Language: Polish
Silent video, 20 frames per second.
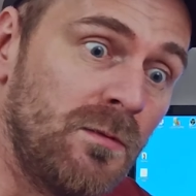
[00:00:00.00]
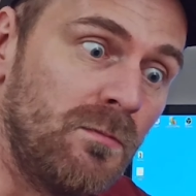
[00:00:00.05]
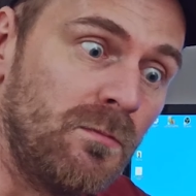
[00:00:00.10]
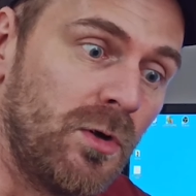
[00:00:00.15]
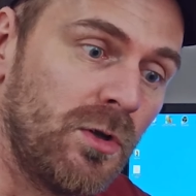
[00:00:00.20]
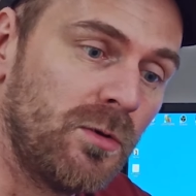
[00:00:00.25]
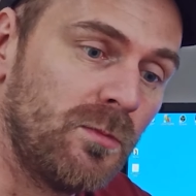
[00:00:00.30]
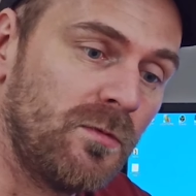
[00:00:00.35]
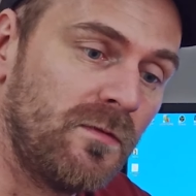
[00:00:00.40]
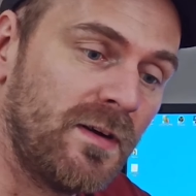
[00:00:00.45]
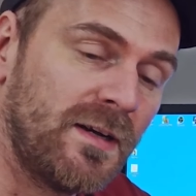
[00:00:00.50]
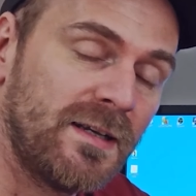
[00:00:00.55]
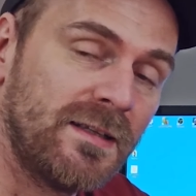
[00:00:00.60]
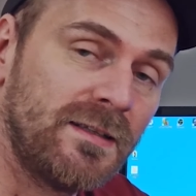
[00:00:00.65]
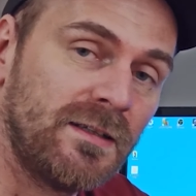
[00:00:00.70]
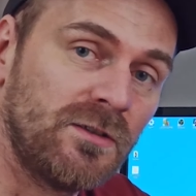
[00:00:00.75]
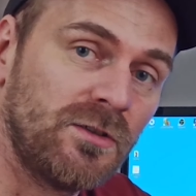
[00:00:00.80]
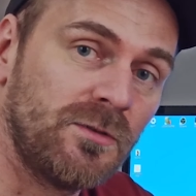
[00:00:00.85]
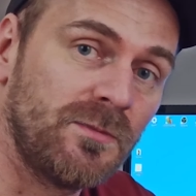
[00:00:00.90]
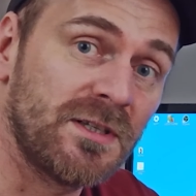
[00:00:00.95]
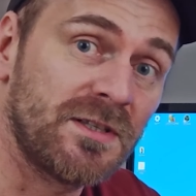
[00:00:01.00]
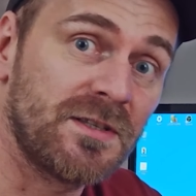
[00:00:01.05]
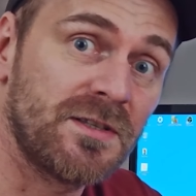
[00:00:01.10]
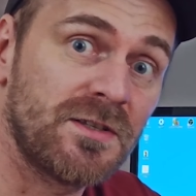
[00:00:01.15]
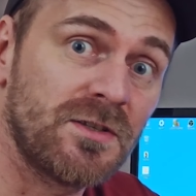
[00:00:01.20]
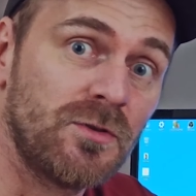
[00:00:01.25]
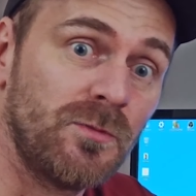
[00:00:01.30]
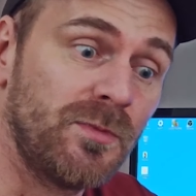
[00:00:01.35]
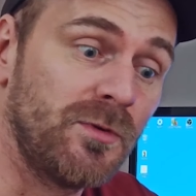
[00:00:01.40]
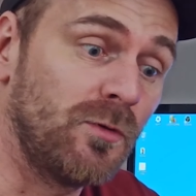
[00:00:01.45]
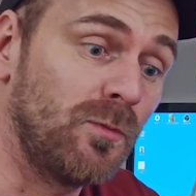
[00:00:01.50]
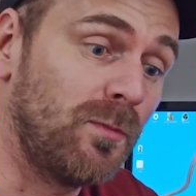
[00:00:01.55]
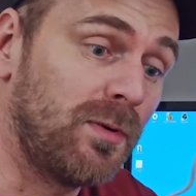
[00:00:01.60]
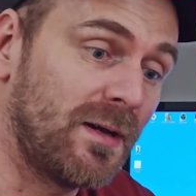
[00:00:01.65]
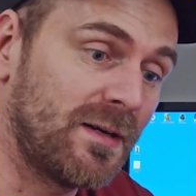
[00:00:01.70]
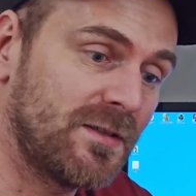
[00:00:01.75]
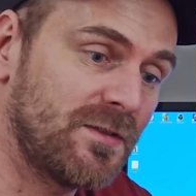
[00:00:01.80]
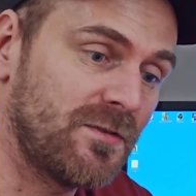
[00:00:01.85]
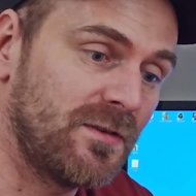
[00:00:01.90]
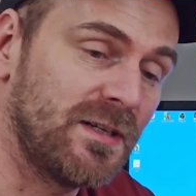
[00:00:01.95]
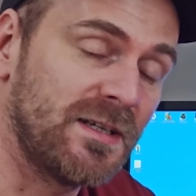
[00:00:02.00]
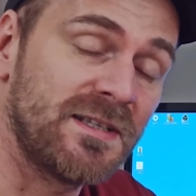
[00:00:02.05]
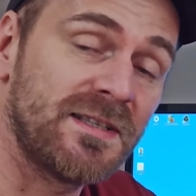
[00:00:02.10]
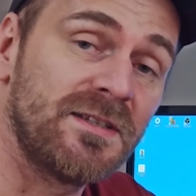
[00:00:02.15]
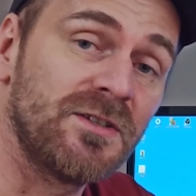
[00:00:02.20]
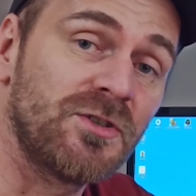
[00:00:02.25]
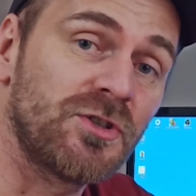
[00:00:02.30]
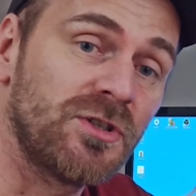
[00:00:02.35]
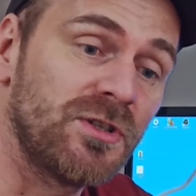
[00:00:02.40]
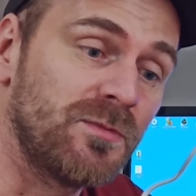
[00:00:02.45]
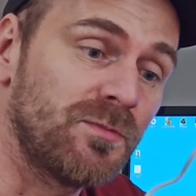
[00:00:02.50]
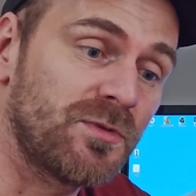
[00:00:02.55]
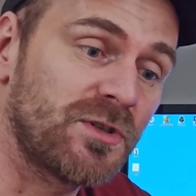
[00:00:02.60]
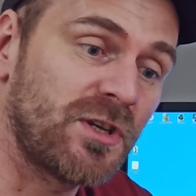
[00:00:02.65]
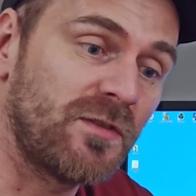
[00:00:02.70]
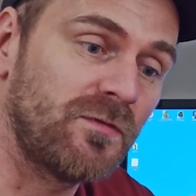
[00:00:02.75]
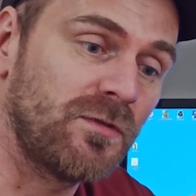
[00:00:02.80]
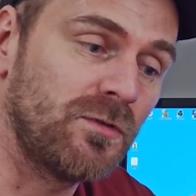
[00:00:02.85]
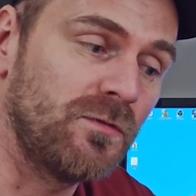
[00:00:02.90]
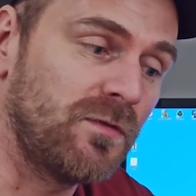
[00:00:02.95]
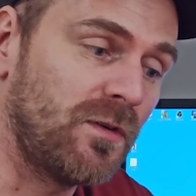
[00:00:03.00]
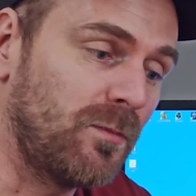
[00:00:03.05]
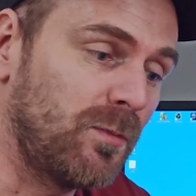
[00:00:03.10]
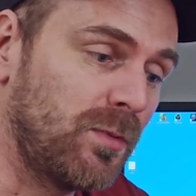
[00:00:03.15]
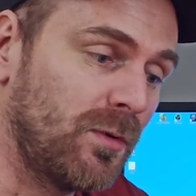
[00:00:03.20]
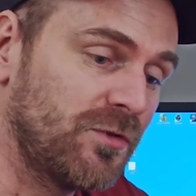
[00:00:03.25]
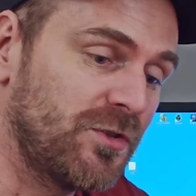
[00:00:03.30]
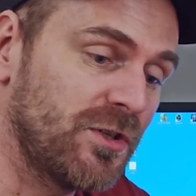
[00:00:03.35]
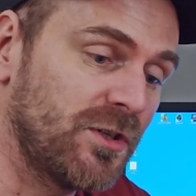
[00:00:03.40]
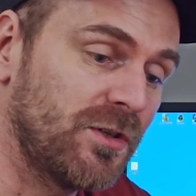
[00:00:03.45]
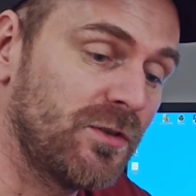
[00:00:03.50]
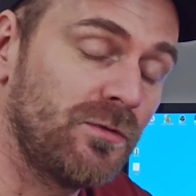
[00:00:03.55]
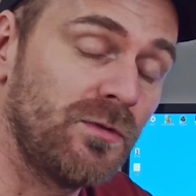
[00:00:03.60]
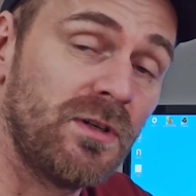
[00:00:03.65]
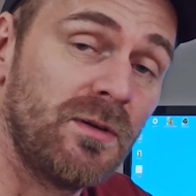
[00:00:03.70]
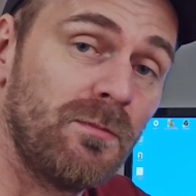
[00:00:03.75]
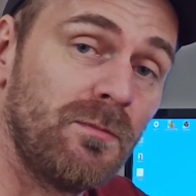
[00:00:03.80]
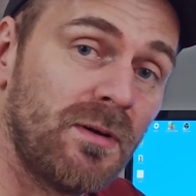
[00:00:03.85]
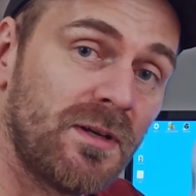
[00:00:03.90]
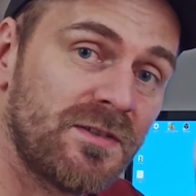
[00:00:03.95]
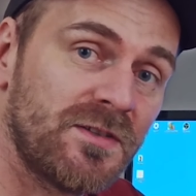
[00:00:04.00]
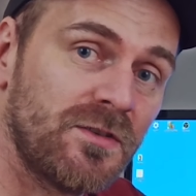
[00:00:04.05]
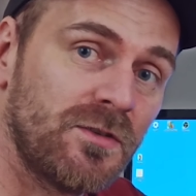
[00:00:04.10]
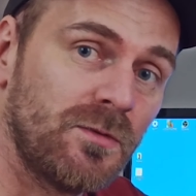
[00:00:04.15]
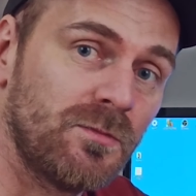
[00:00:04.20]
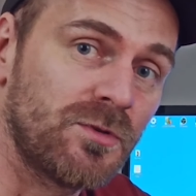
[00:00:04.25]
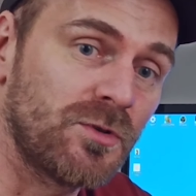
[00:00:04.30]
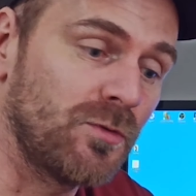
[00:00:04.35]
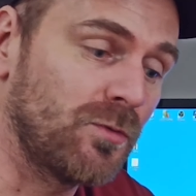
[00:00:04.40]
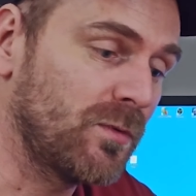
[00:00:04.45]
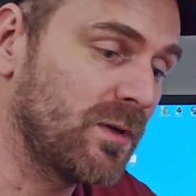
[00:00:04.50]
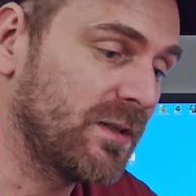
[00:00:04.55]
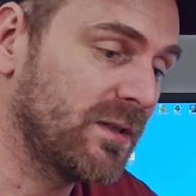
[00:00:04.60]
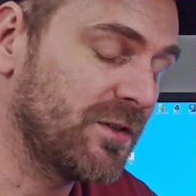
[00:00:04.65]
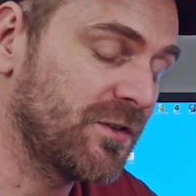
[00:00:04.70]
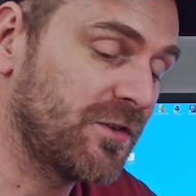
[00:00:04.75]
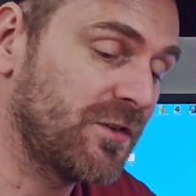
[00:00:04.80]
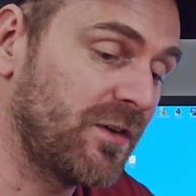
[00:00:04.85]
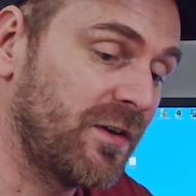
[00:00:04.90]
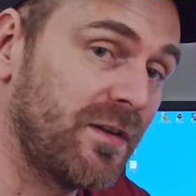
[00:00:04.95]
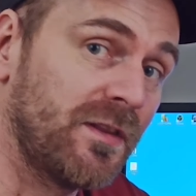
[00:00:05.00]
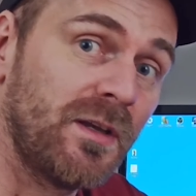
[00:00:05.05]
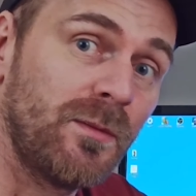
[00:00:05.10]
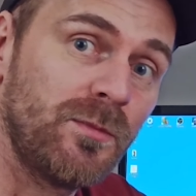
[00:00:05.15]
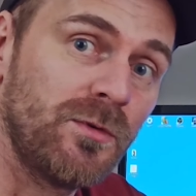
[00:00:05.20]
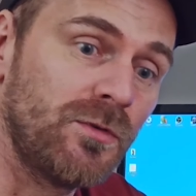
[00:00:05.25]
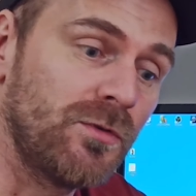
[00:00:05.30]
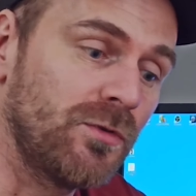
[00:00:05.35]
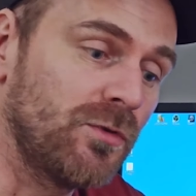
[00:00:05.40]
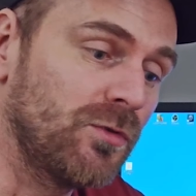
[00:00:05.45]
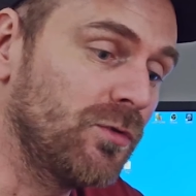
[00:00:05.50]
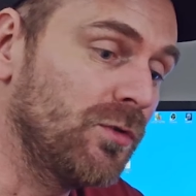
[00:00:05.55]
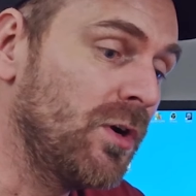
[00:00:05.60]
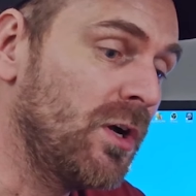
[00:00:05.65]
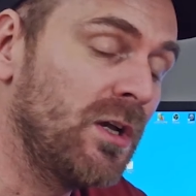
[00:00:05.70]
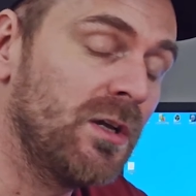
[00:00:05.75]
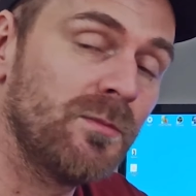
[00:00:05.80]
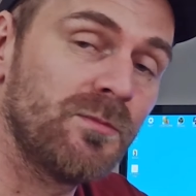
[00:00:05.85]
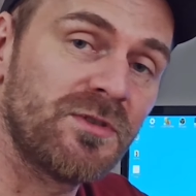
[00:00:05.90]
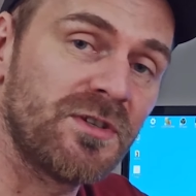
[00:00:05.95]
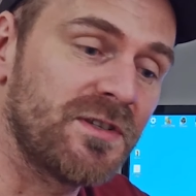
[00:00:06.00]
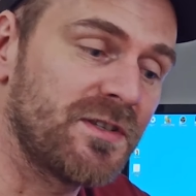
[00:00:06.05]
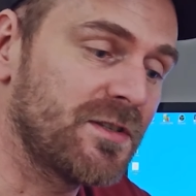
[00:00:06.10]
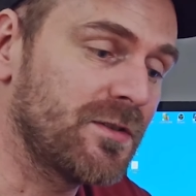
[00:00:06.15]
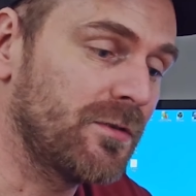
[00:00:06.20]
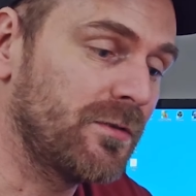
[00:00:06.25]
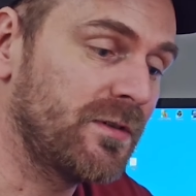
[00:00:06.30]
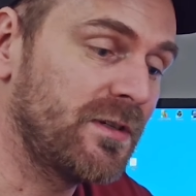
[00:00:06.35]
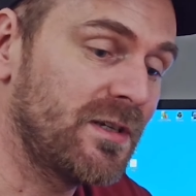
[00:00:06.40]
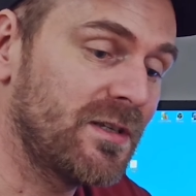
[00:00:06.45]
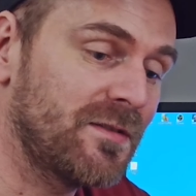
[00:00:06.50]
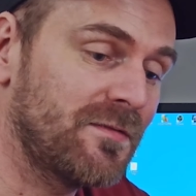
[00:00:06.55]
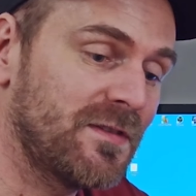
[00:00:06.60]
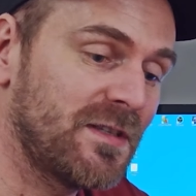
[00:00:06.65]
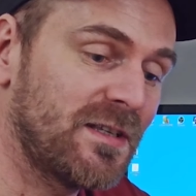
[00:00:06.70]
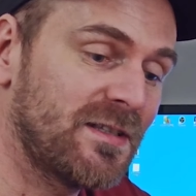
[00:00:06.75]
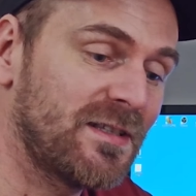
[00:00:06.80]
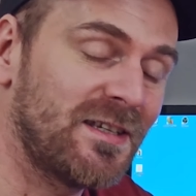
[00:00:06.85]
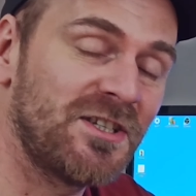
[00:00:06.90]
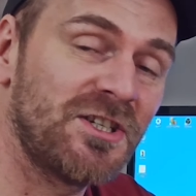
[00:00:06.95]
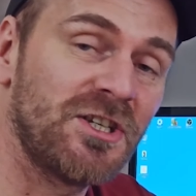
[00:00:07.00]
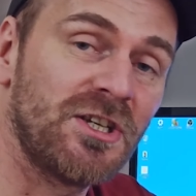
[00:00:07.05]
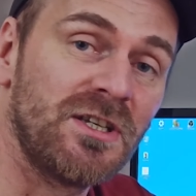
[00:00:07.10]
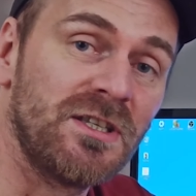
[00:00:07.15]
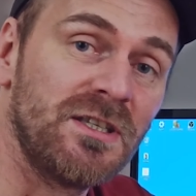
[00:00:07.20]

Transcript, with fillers: Moją uwagę natomiast skupił bardzo elastyczny przewód w oplocie, który bardzo dobrze układa się na biurku, przez co jest w zasadzie